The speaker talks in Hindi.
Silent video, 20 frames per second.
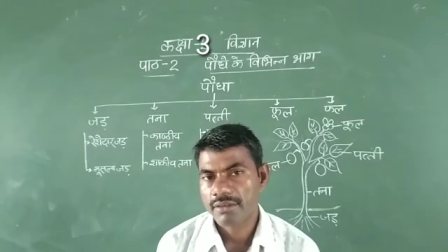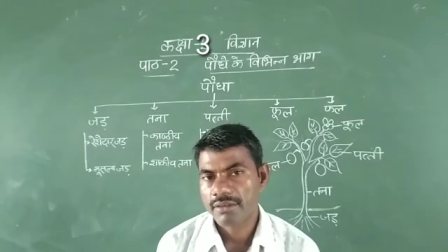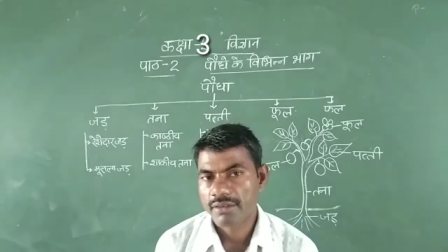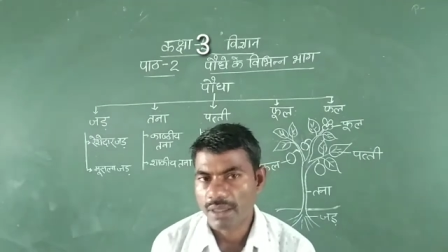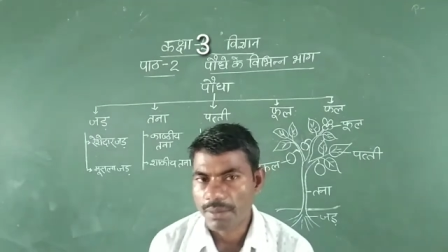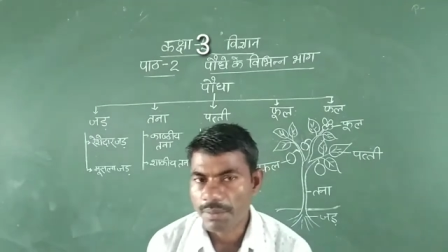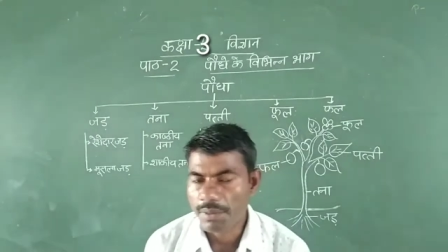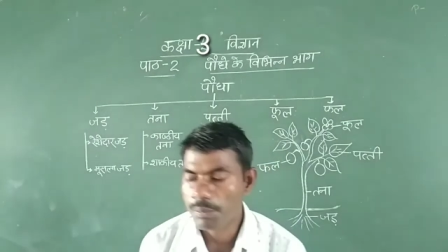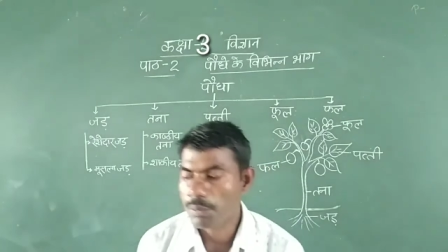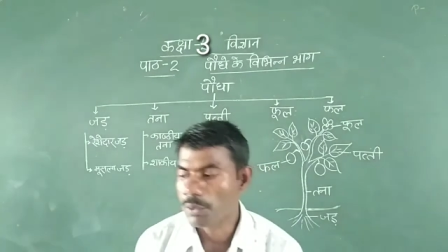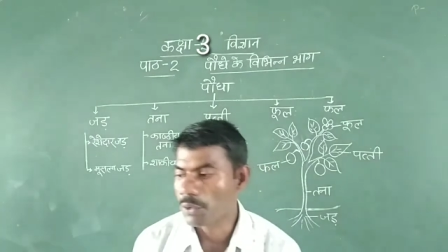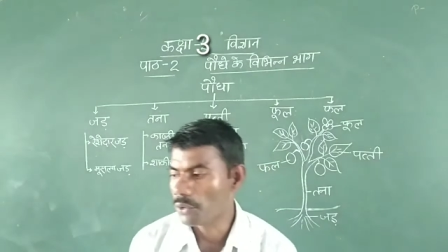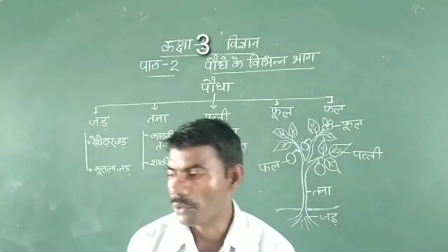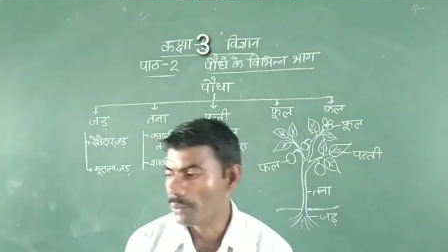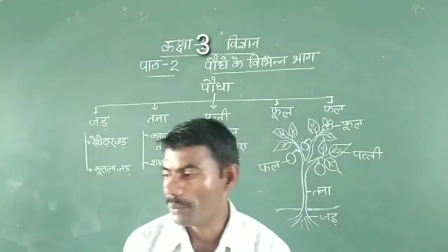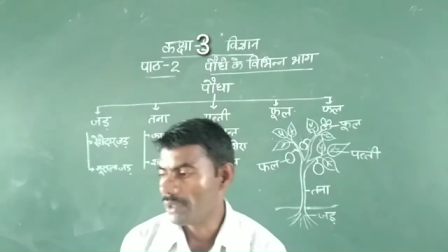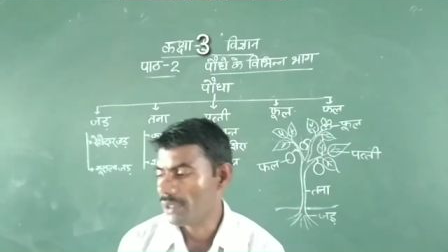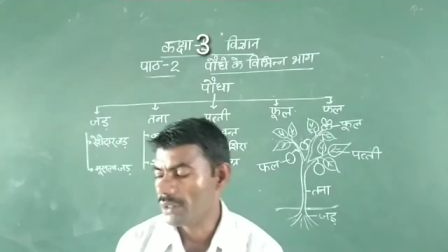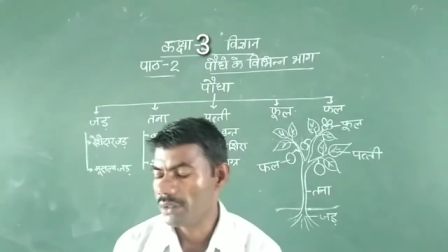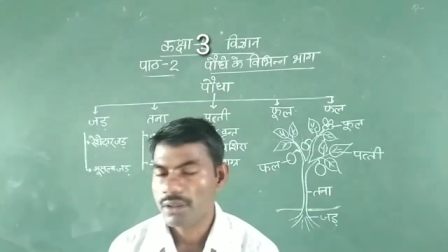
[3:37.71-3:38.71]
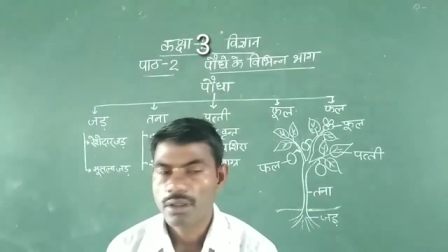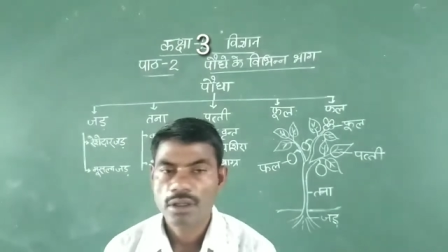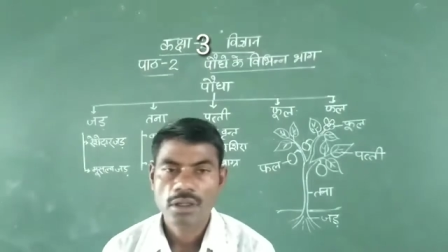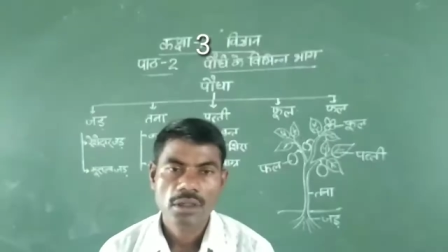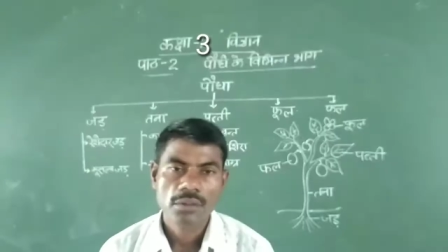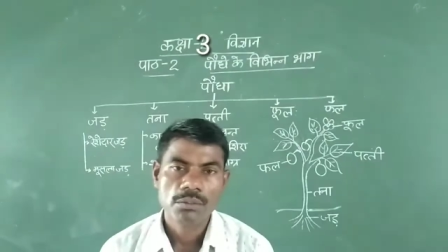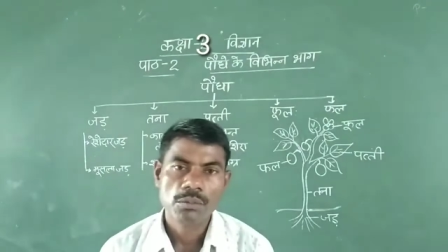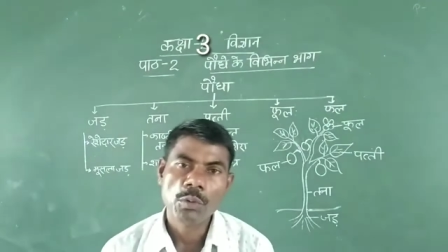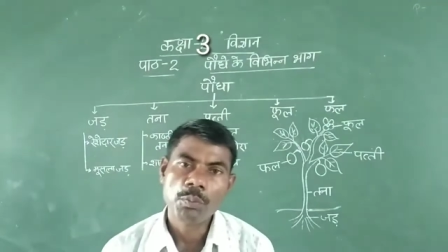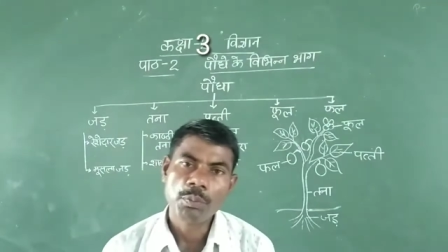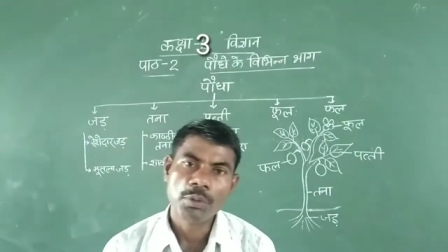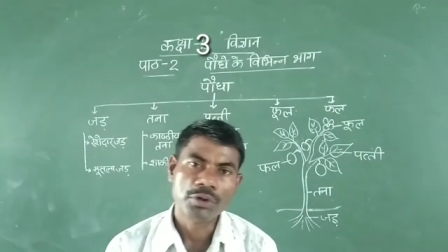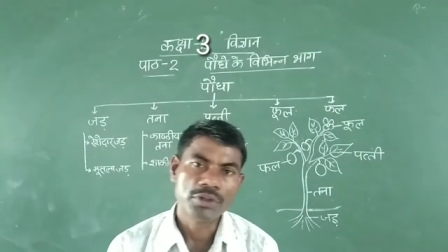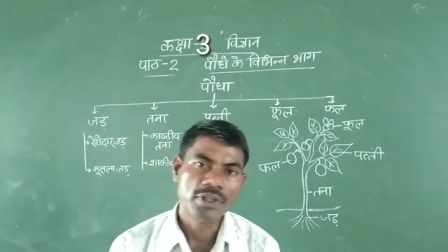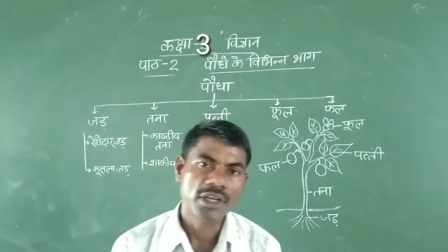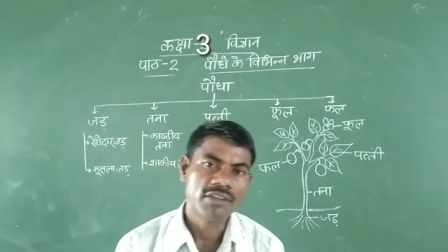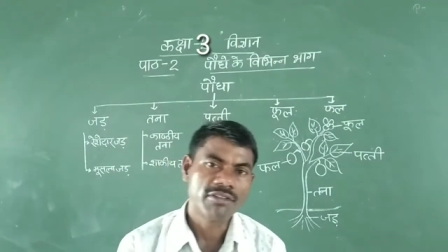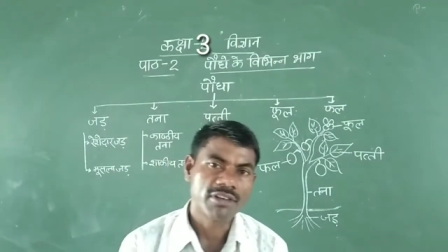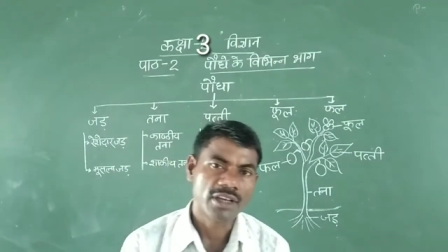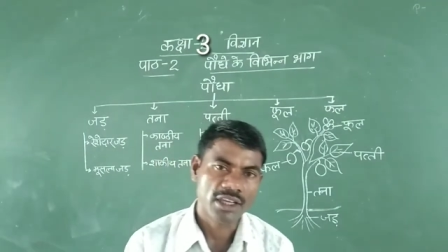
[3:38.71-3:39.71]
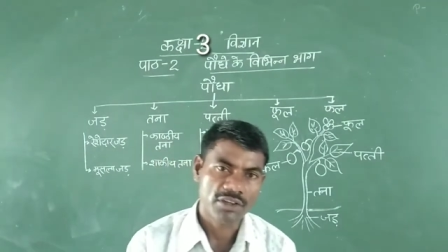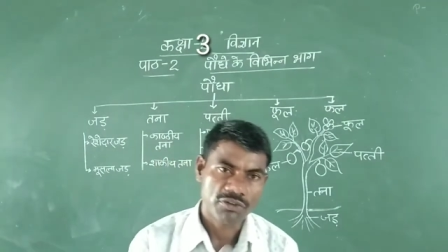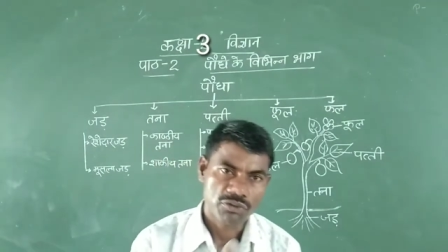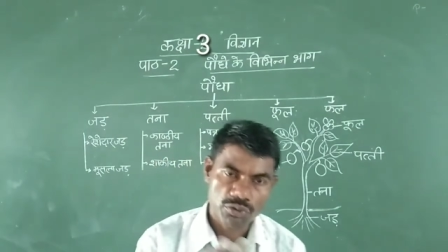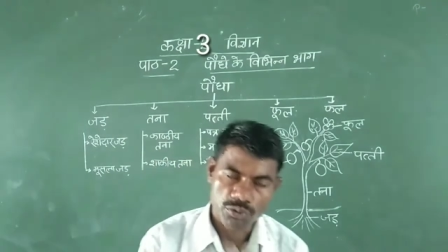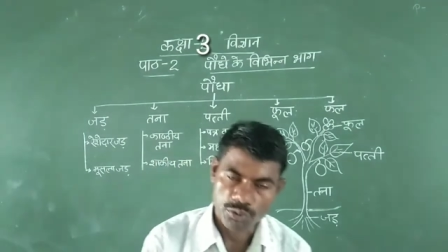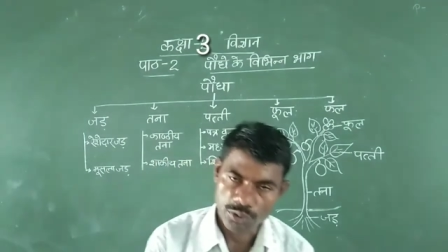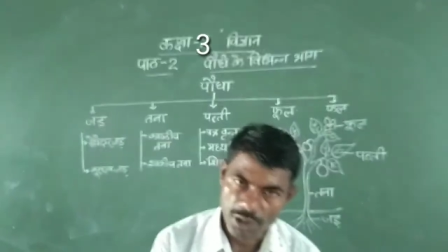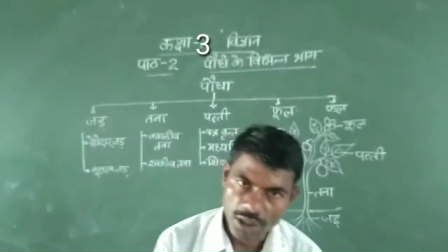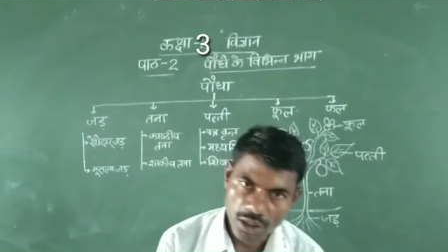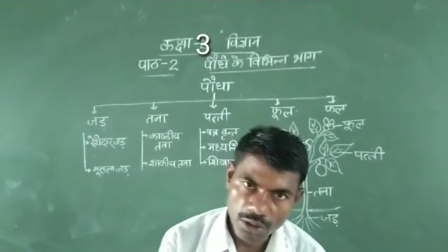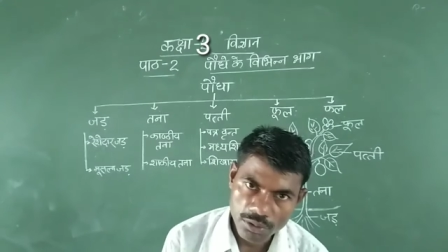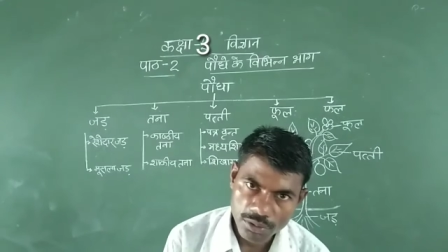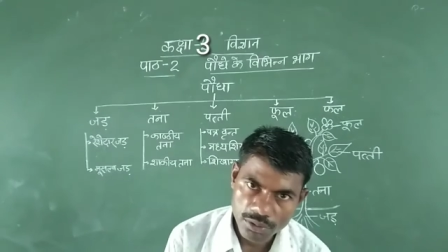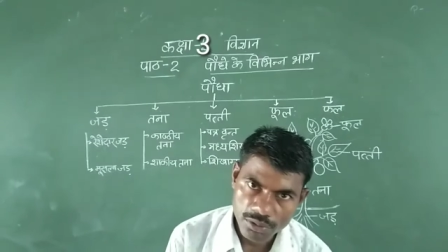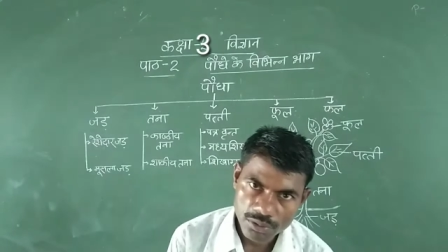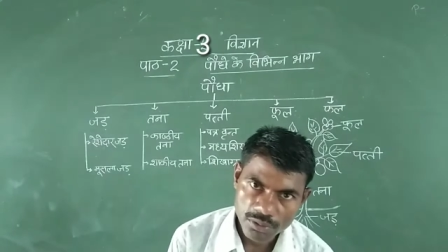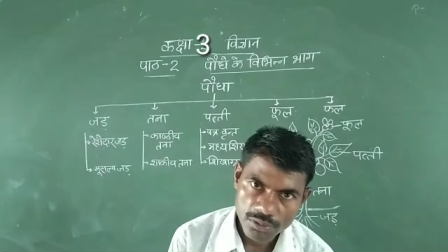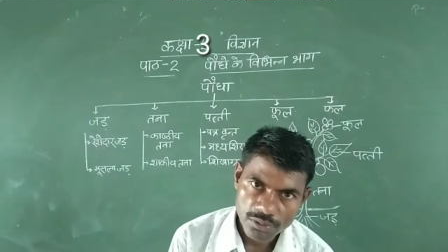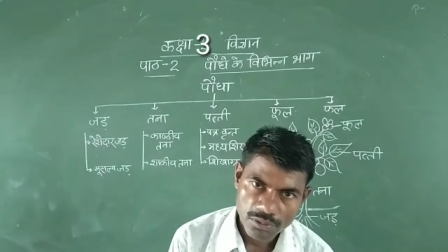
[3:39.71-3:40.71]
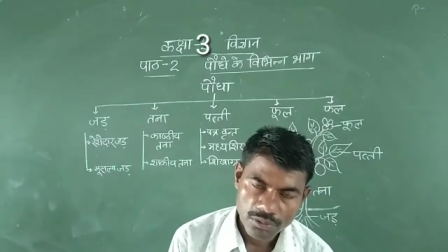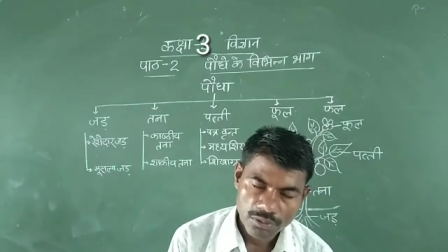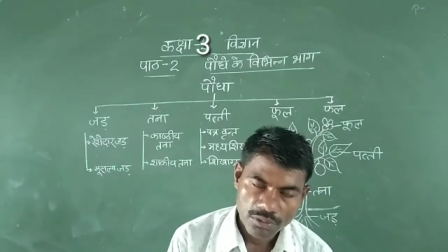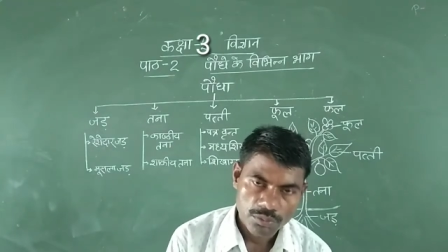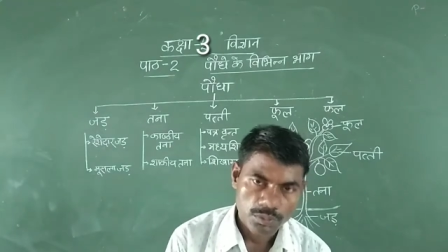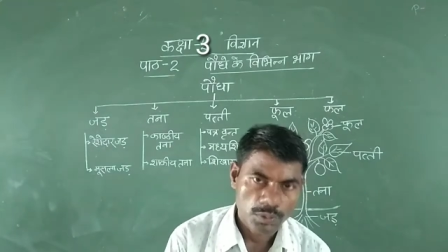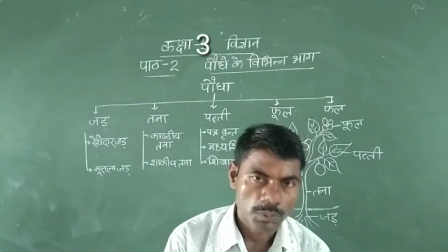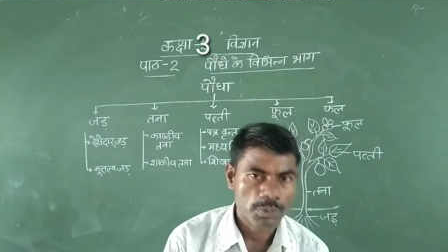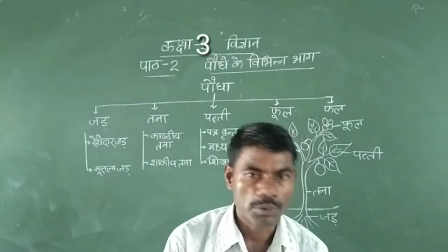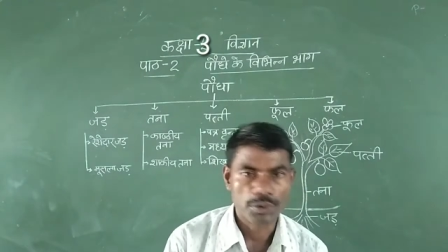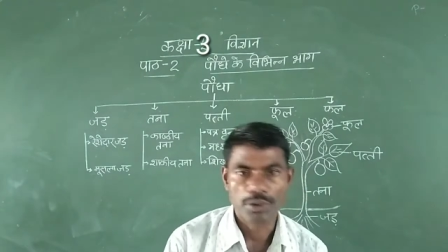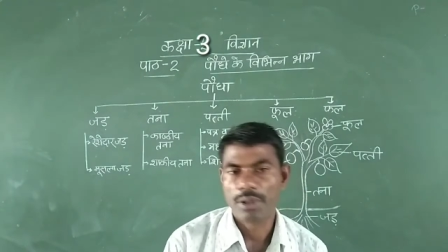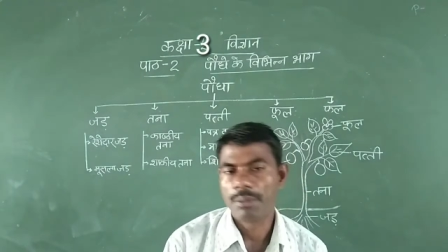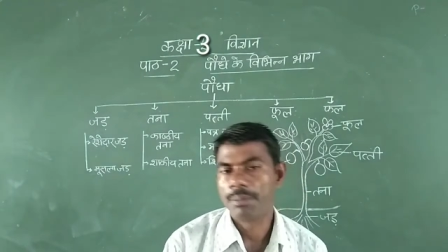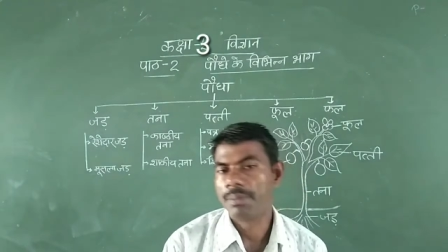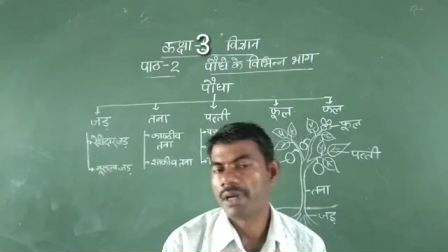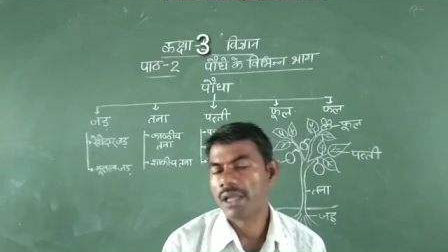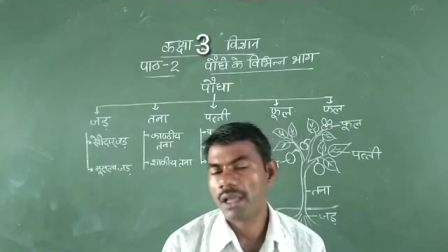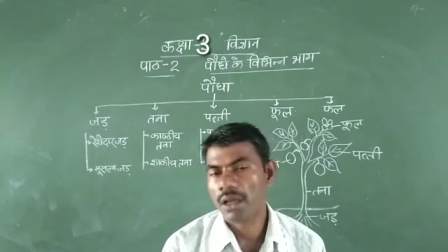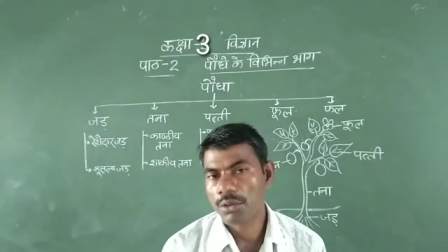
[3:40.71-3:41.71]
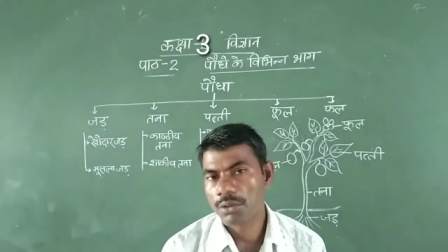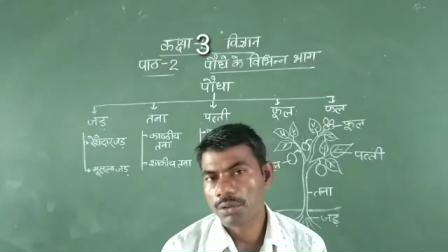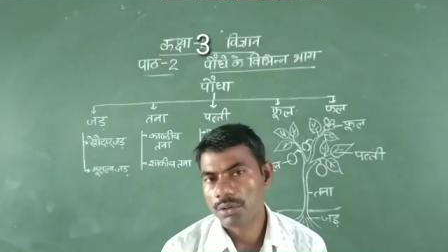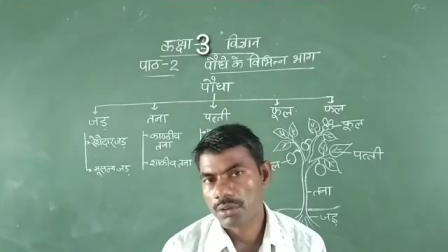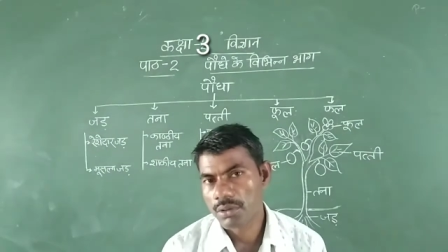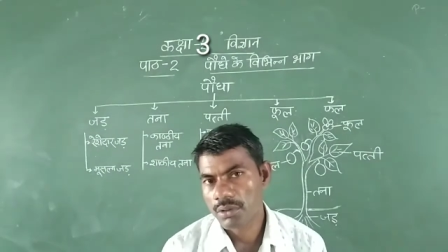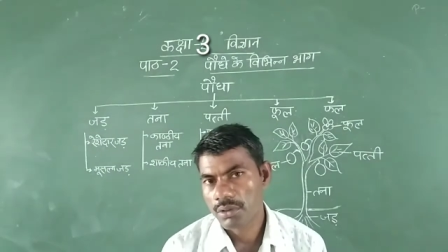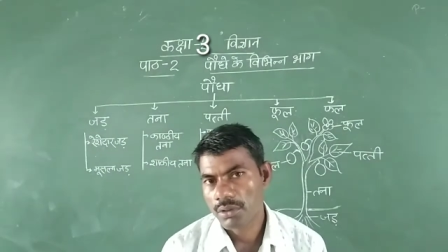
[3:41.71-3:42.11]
सभी पौधों में वो पौधा चाहे छोटा हो वो पौधा बड़ा हो